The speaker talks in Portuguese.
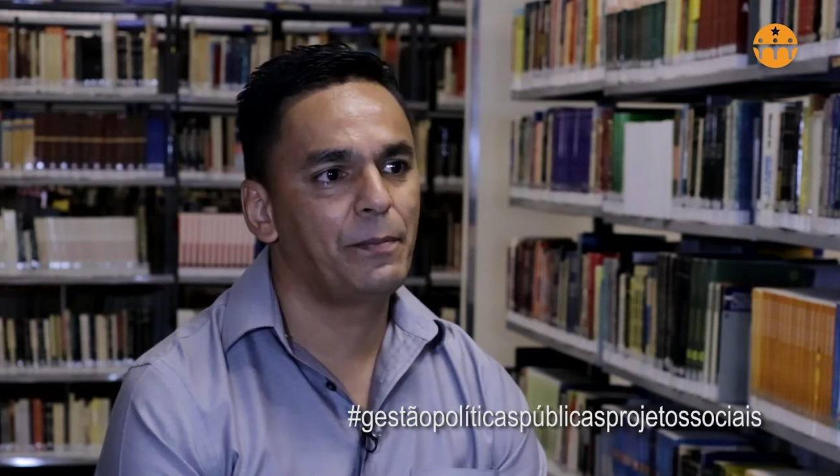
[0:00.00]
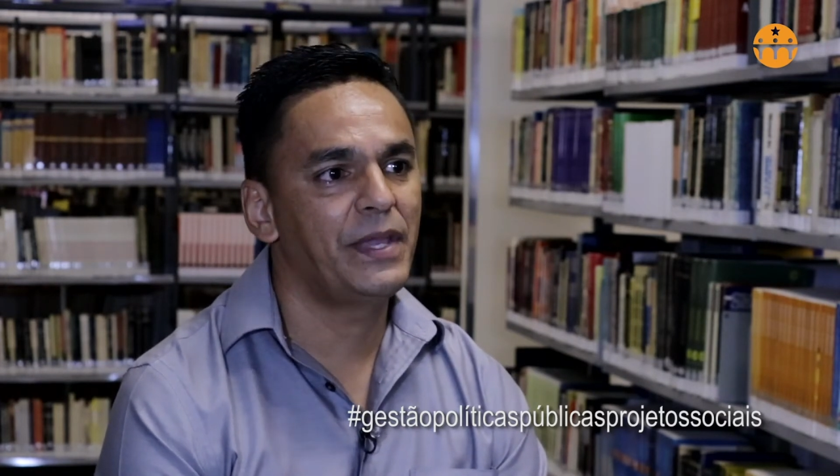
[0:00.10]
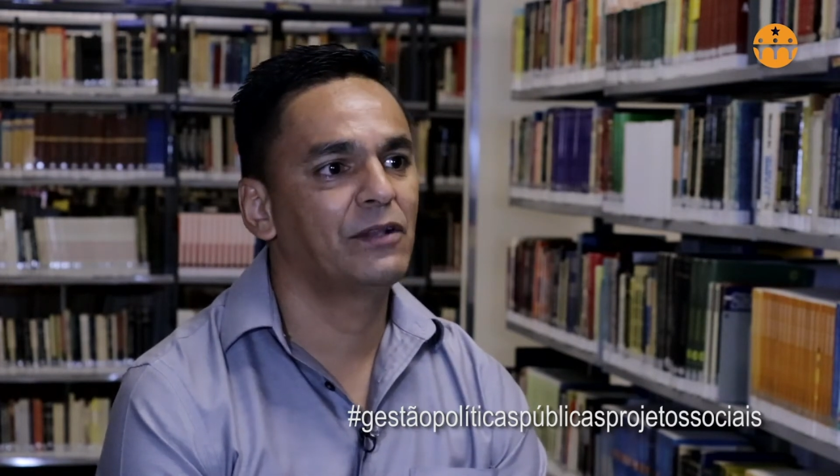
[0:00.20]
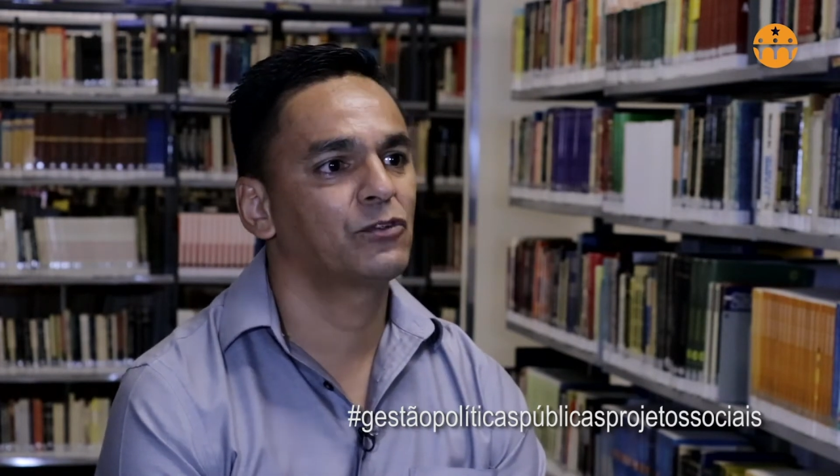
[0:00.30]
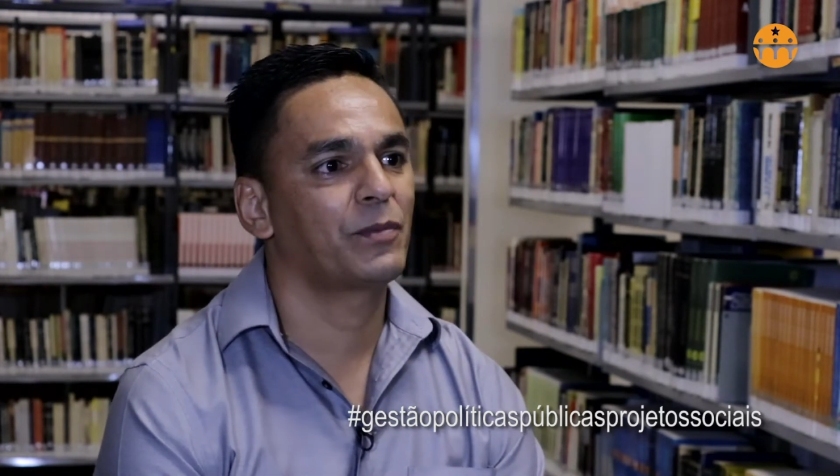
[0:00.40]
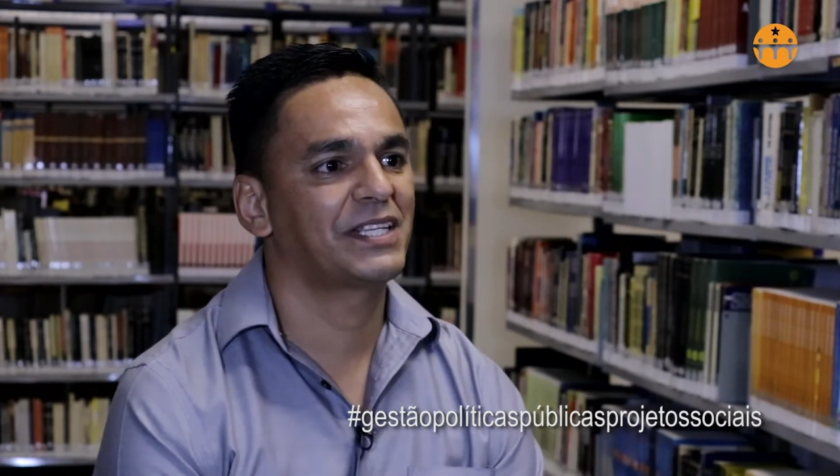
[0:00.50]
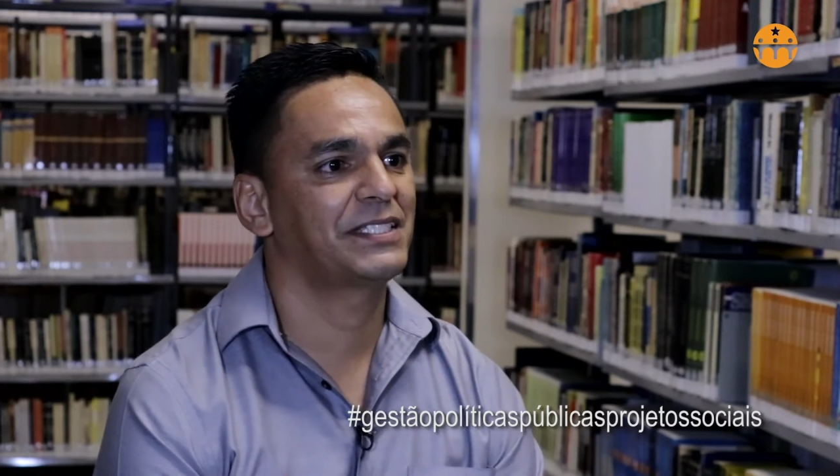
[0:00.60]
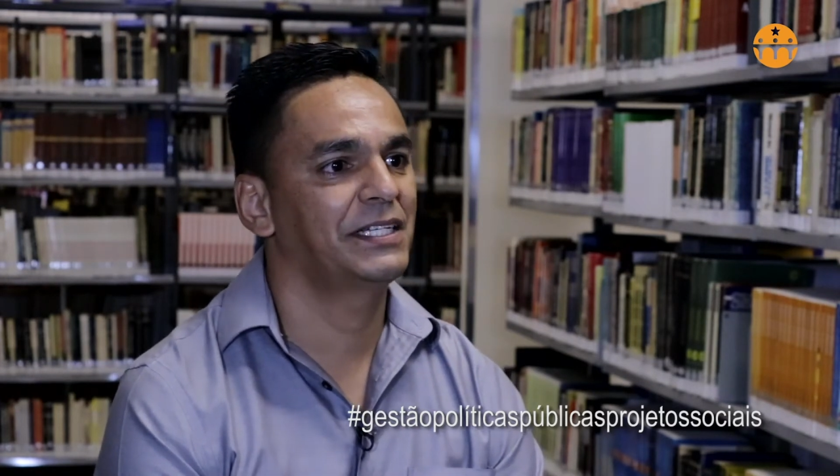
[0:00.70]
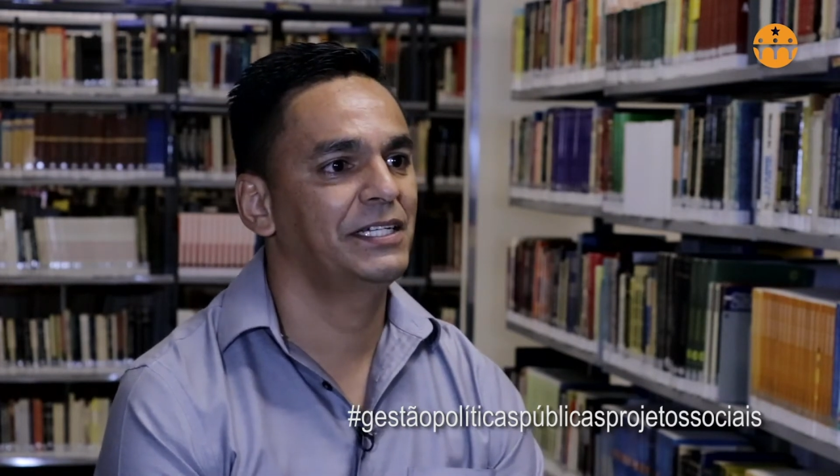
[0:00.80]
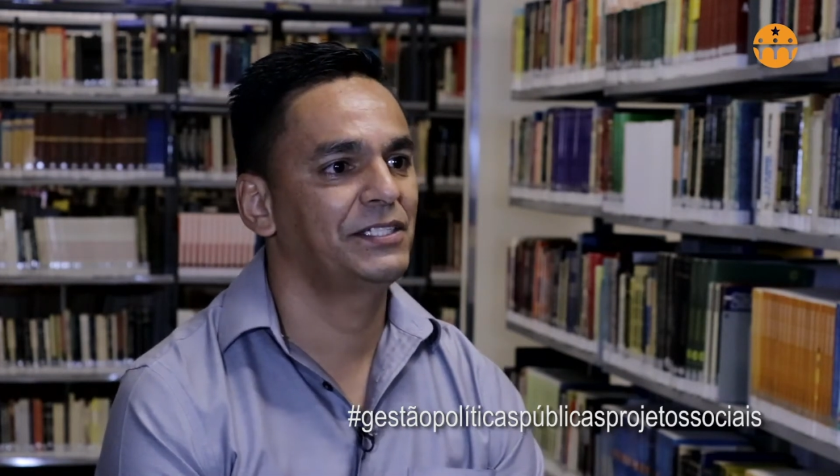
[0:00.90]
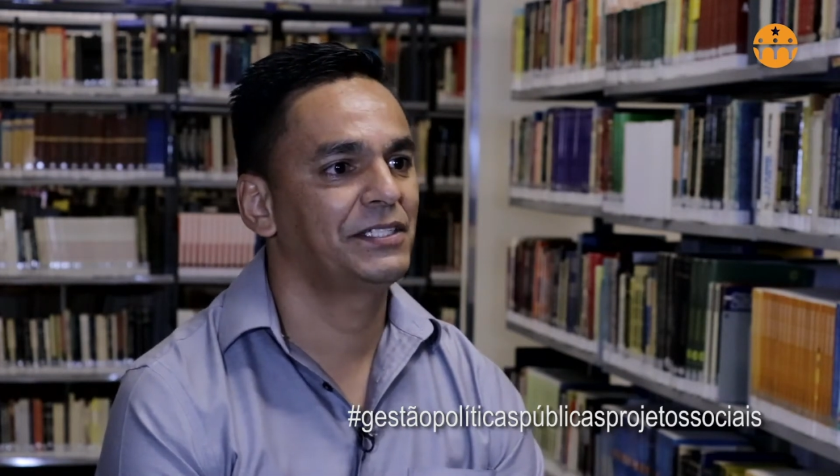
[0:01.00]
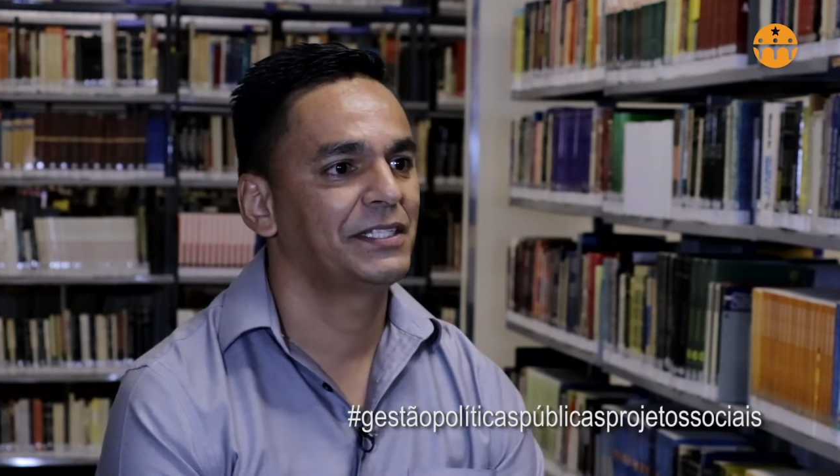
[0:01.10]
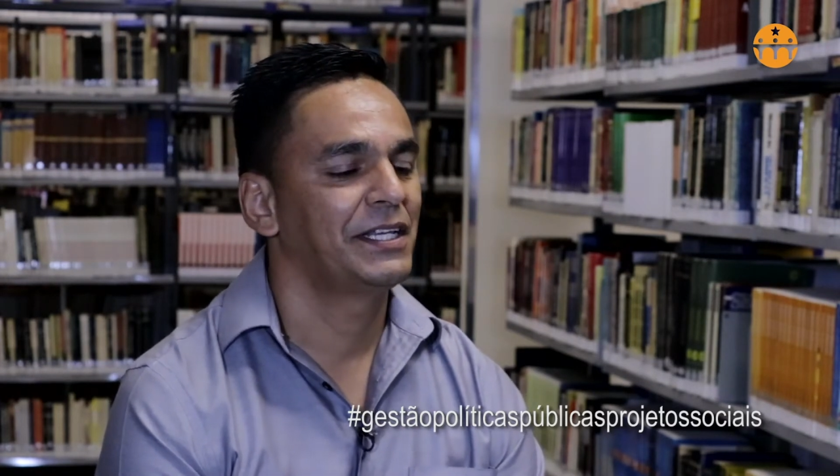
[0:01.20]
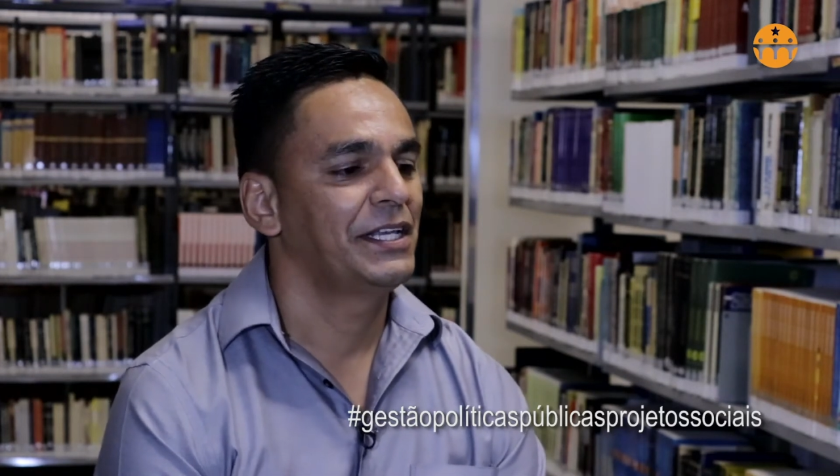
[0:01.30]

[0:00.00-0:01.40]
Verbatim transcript: menos maçantes